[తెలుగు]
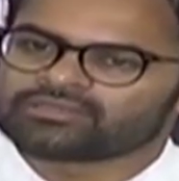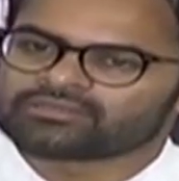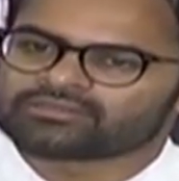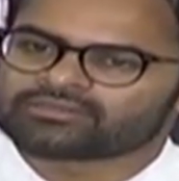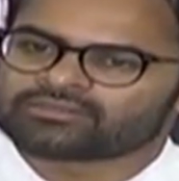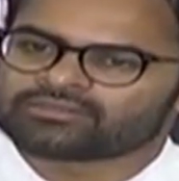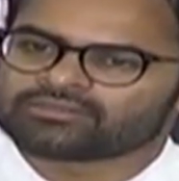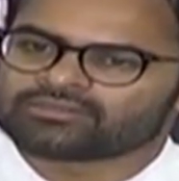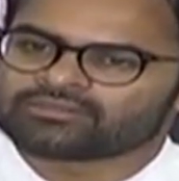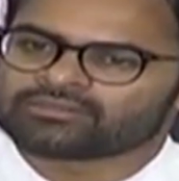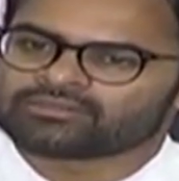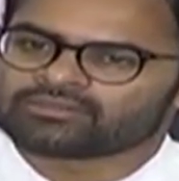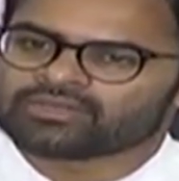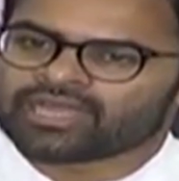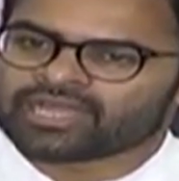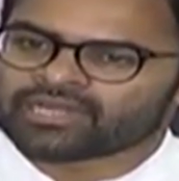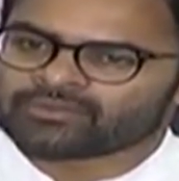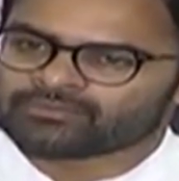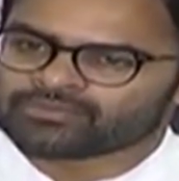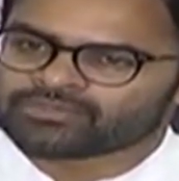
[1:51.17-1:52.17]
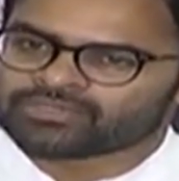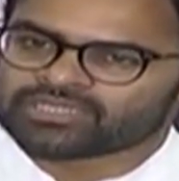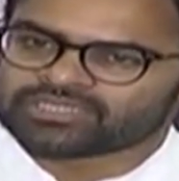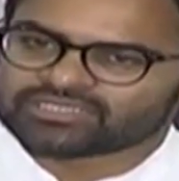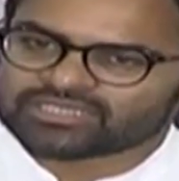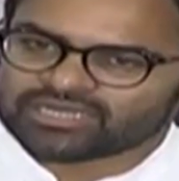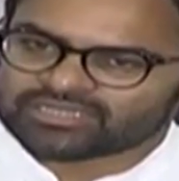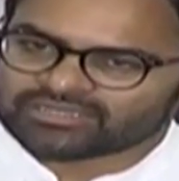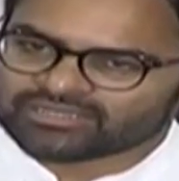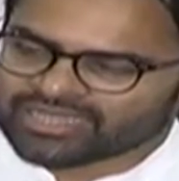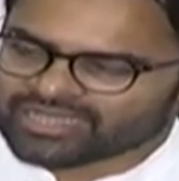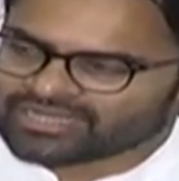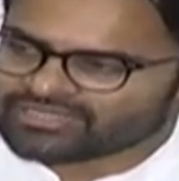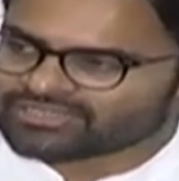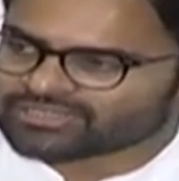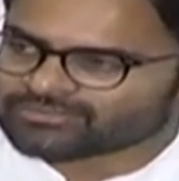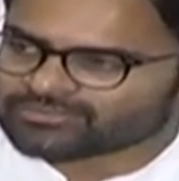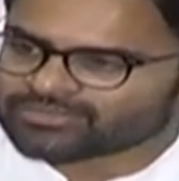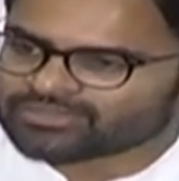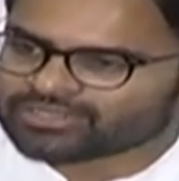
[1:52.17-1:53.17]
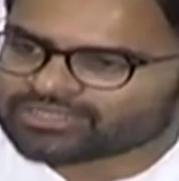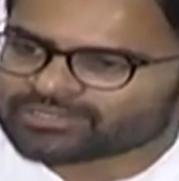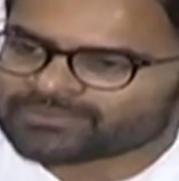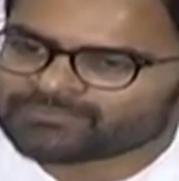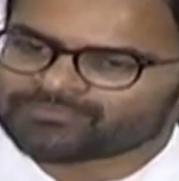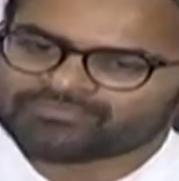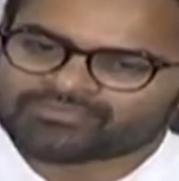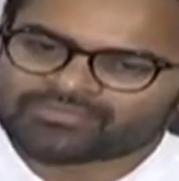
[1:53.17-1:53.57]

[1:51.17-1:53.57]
సో ఆయన ముందు నేను చాలా థ్యాంక్స్ చెప్పుకోవాలి